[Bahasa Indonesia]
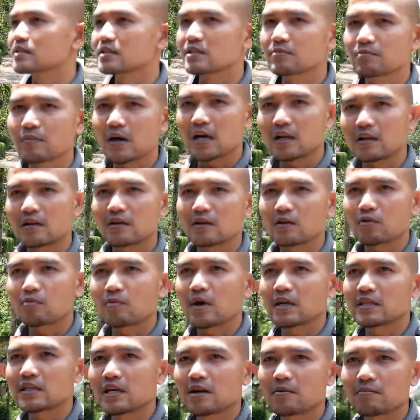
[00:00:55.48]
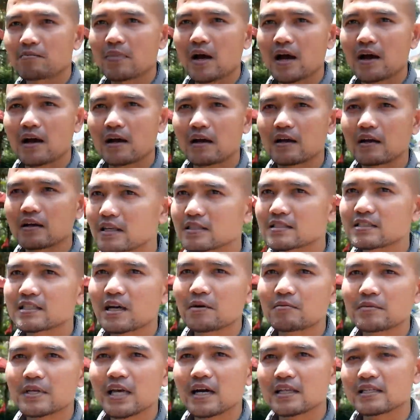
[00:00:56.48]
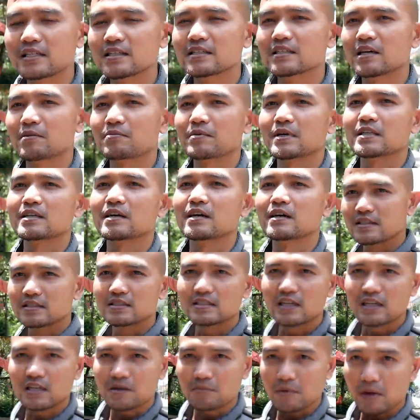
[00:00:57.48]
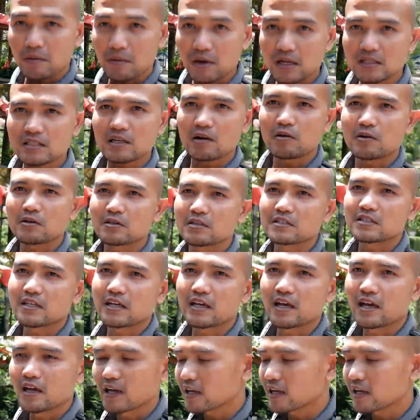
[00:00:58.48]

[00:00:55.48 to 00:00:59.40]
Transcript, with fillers: di depan rumahnya Pak Jamyadi Sabeni. Jadi kemana-mana selalu kita gitu saya.